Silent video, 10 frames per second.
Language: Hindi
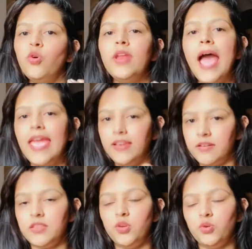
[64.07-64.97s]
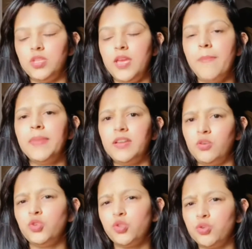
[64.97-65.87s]
ने हाई कर दी होती है बट
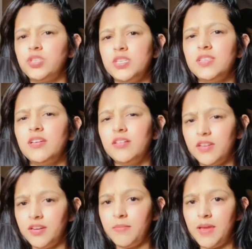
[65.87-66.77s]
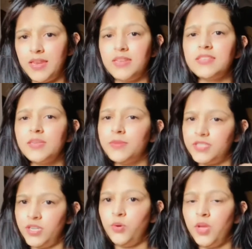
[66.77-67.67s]
कुछ कुछ चीज़ें अगर हमारे नसीब
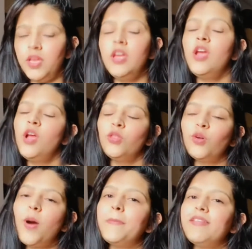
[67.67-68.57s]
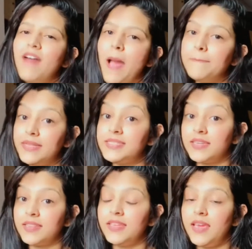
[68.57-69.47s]
अच्छे हुए तो हमें वहाँ मिल
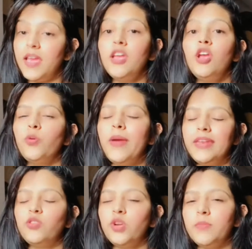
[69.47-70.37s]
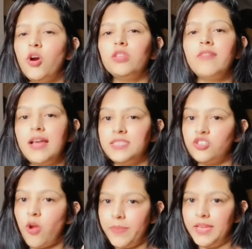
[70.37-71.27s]
सकती है तो मैंने थोड़ी बहुत वहाँ से
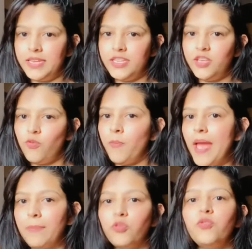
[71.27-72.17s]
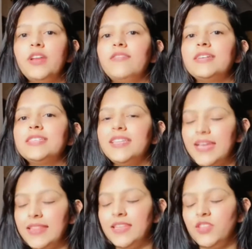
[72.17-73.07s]
शॉपिंग करी थी वो मैं आपको फटाफट से दिखा
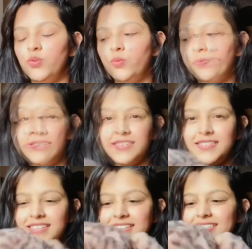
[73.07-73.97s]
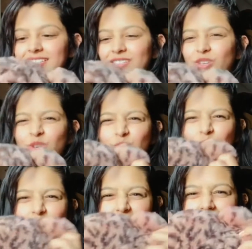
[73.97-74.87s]
देती हूँ फर्स्ट इज दिस
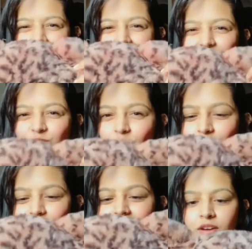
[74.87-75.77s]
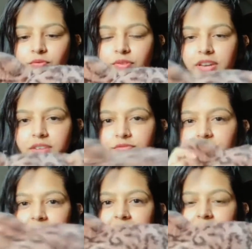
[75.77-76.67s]
क्यूट एंड सॉफ्ट एंड फरी
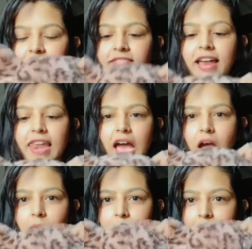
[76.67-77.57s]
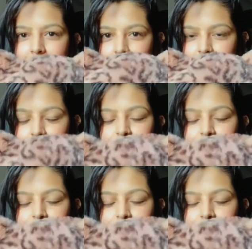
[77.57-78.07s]
फरी वाला बैर